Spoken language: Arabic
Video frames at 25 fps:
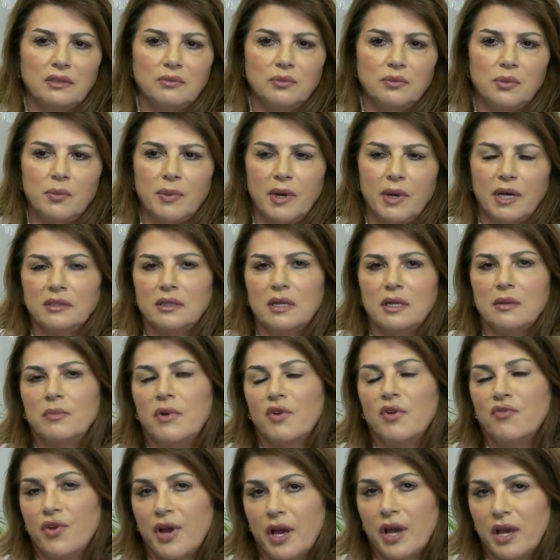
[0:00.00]
ببعض
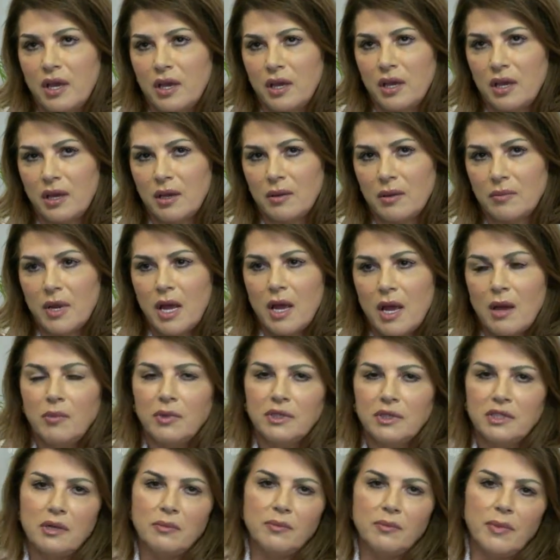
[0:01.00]
المفاهيم
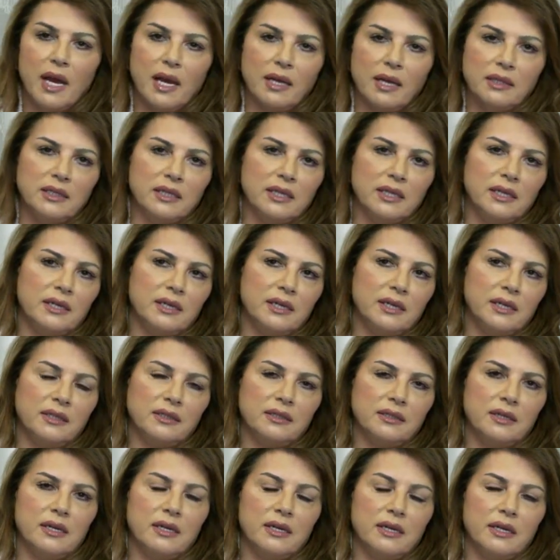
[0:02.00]
مثل ما دي
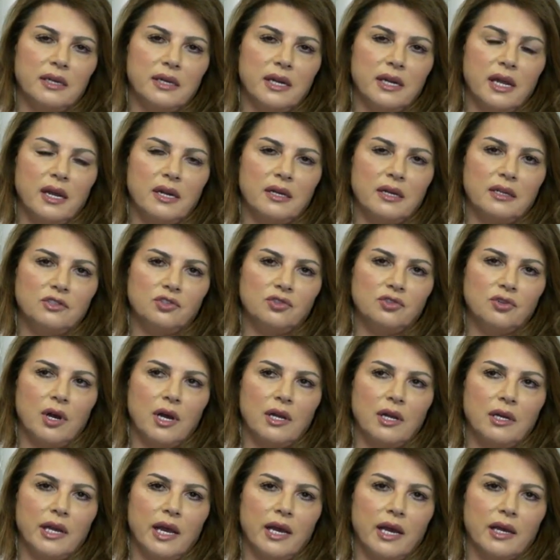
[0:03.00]
اللي, اللي
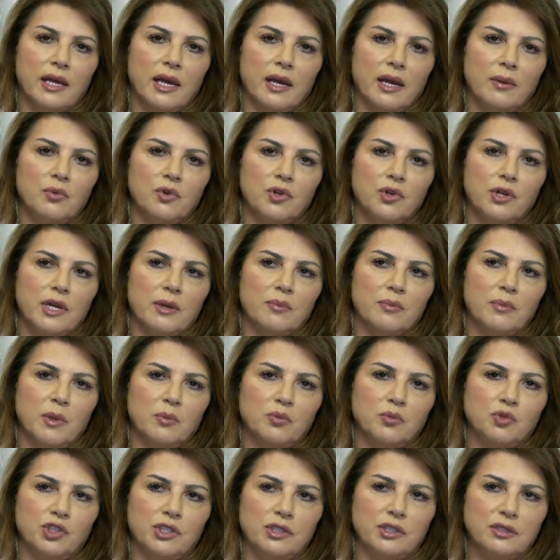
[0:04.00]
السؤال اللي حكى بقول لك
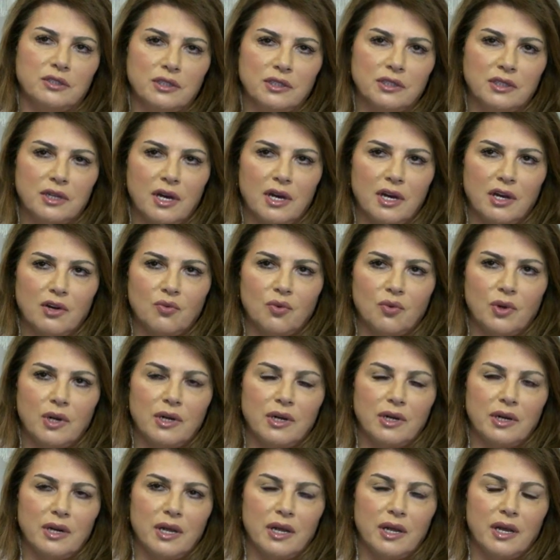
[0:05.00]
معمودية النار
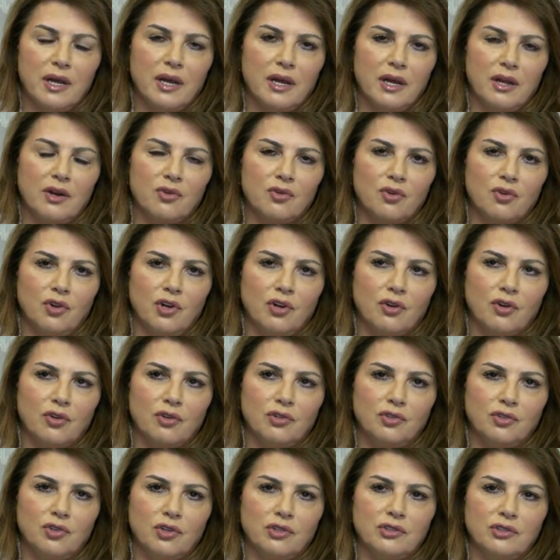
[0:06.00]
والروح
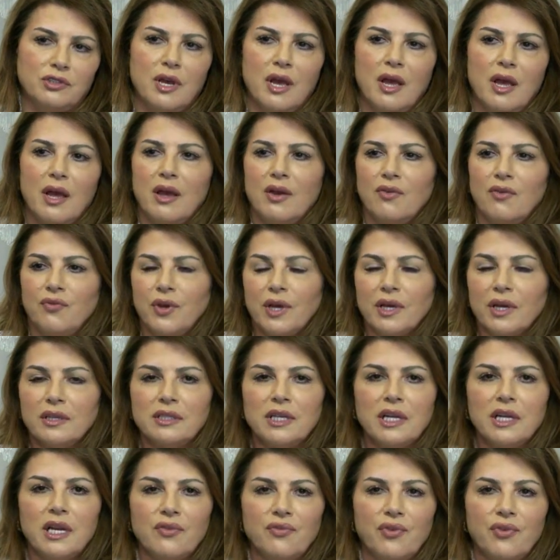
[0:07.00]
القدس في
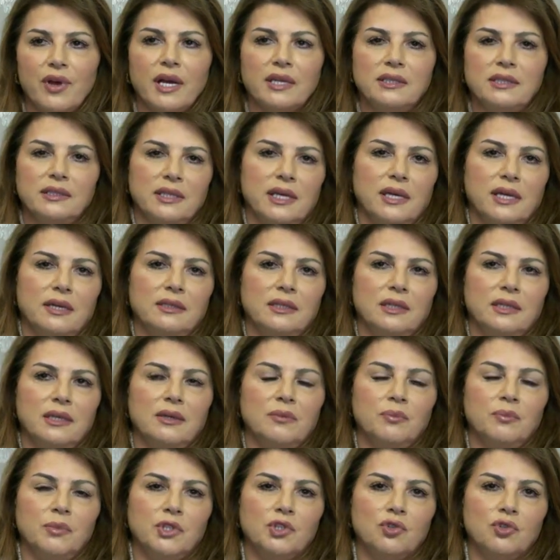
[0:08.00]
اختلافات
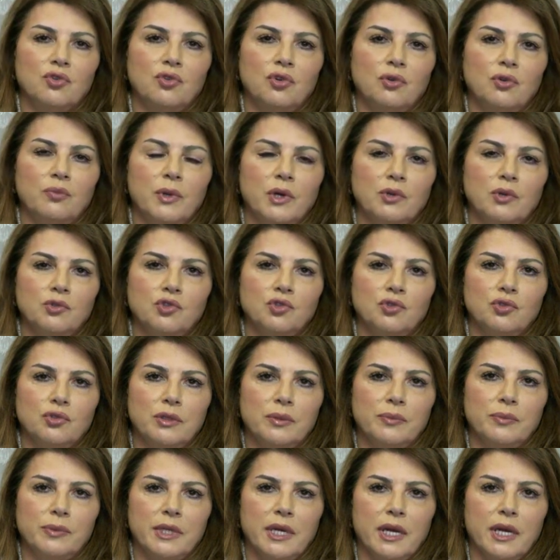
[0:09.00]
يعني بتكون
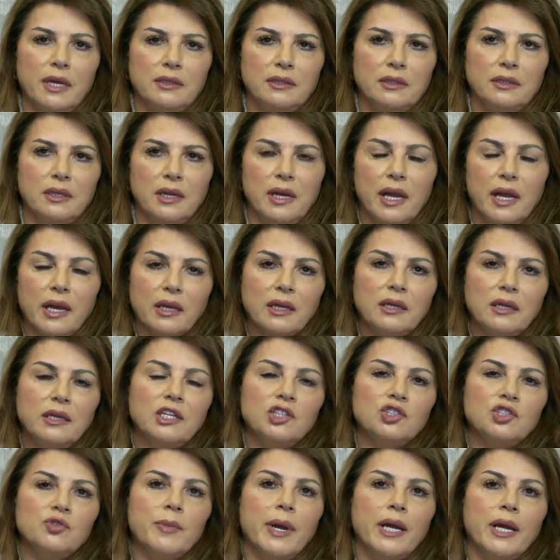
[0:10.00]
موجودة بيناتنا لكن
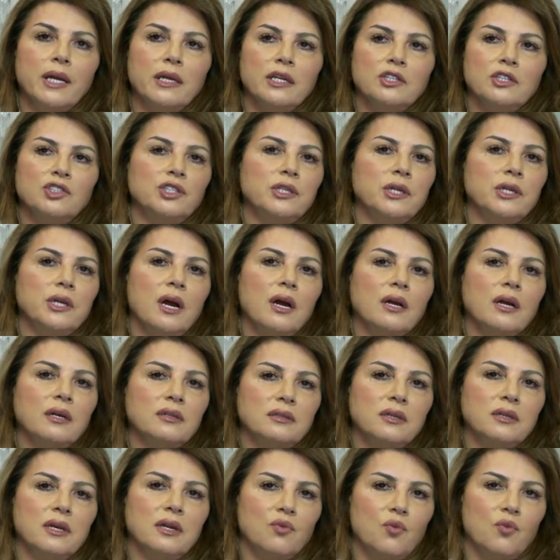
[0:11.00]
يجمعنا شيء
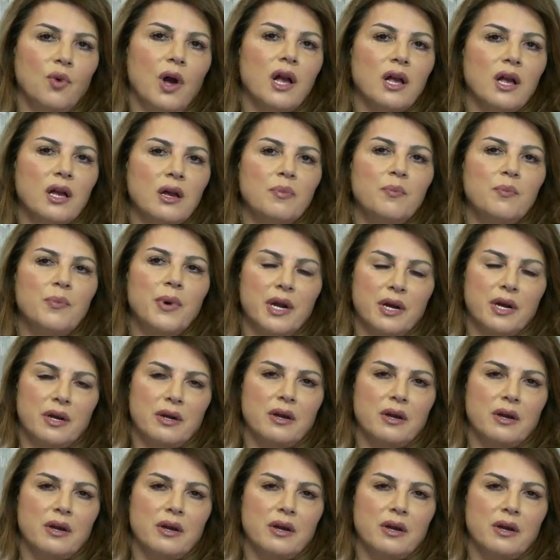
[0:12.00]
أكثر وأكبر